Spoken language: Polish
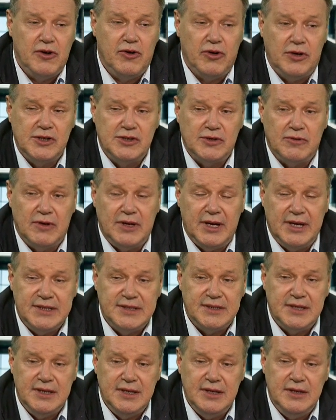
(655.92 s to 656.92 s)
goryczą
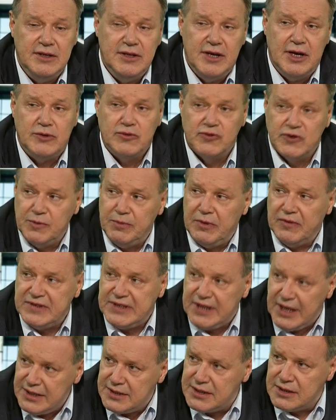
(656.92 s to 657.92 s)
klęski niektórzy
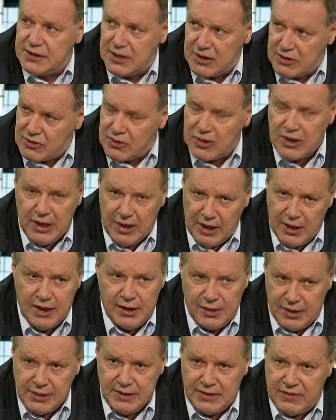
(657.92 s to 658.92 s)
powstańcy też
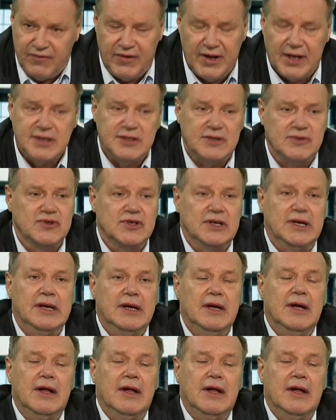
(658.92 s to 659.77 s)
twierdzą, że e,